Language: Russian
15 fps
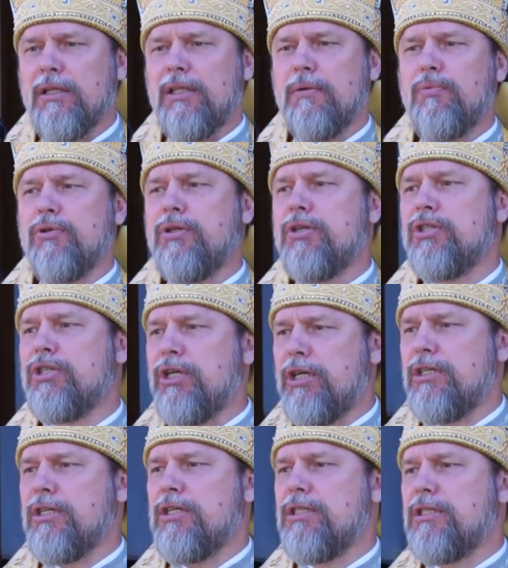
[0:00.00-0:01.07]
Ты будешь
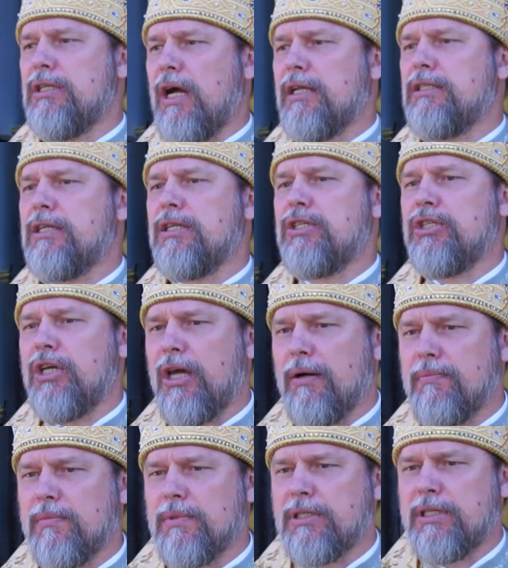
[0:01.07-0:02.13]
жить и не знать
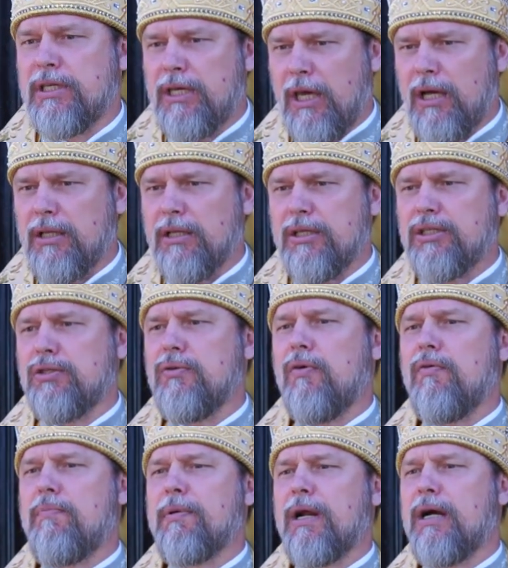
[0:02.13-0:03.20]
зачем. Съел и
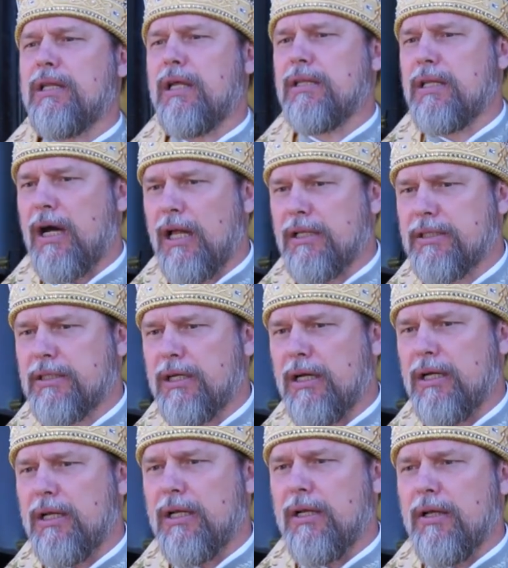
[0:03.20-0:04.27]
снова проголодался –
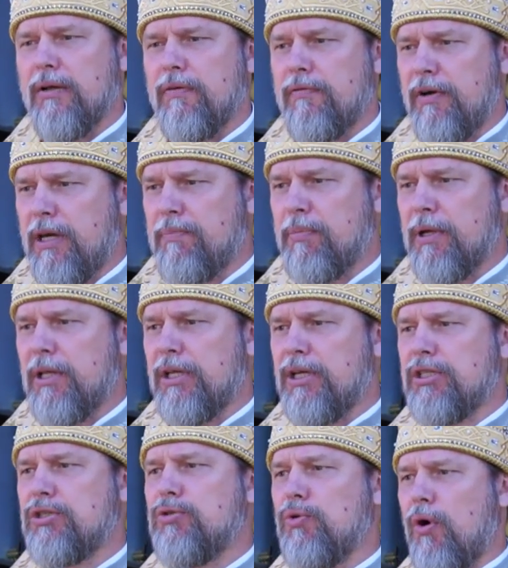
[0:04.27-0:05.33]
выпил
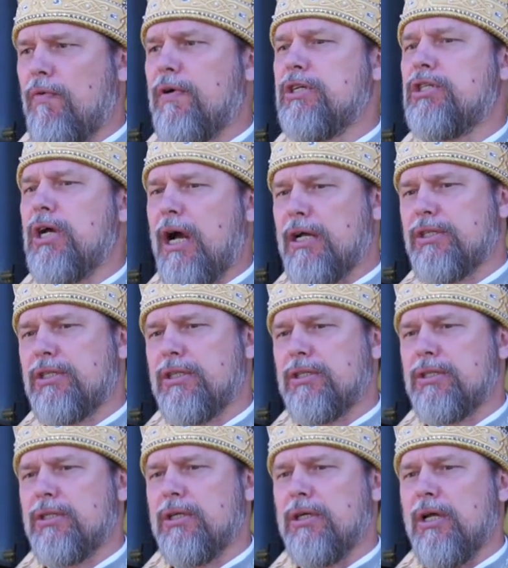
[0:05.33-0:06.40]
и снова
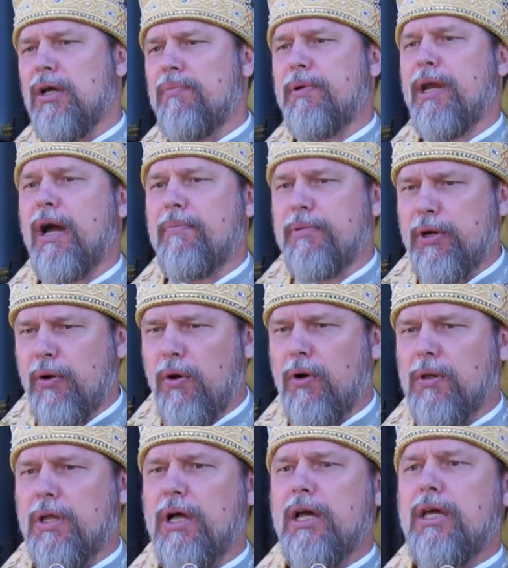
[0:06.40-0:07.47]
жаждешь,
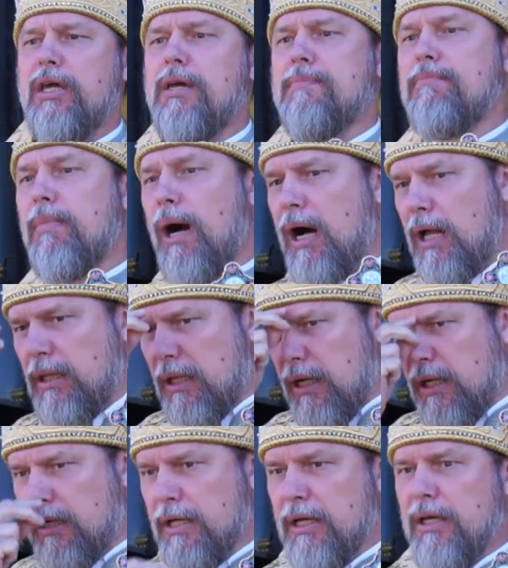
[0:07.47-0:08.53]
приобрел и
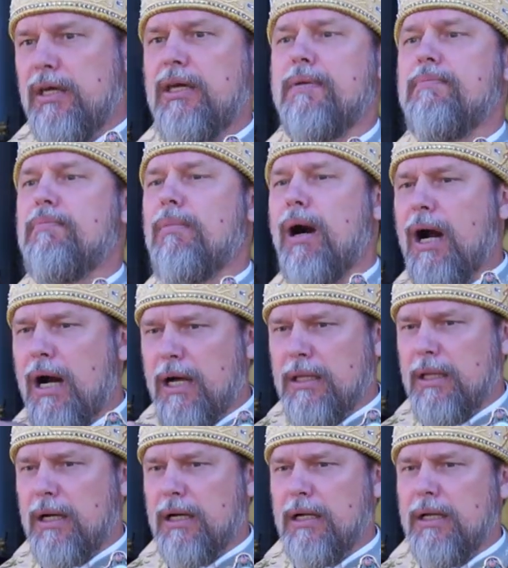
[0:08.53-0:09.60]
мало, и
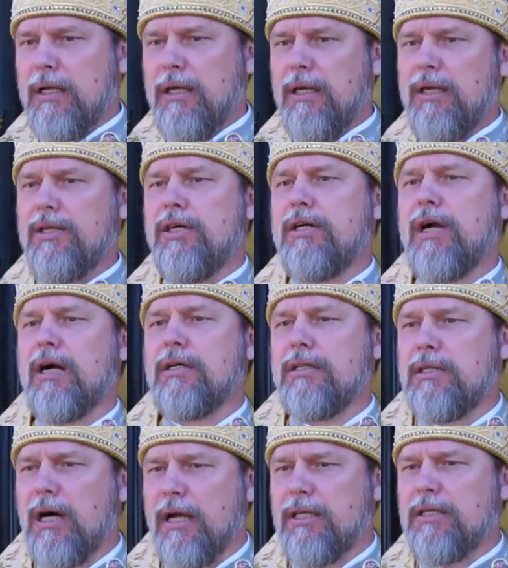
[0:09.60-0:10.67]
мало, и
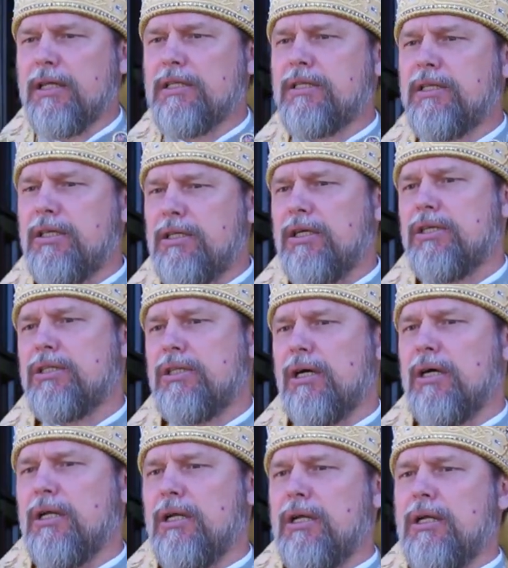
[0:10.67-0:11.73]
никогда не насытишься.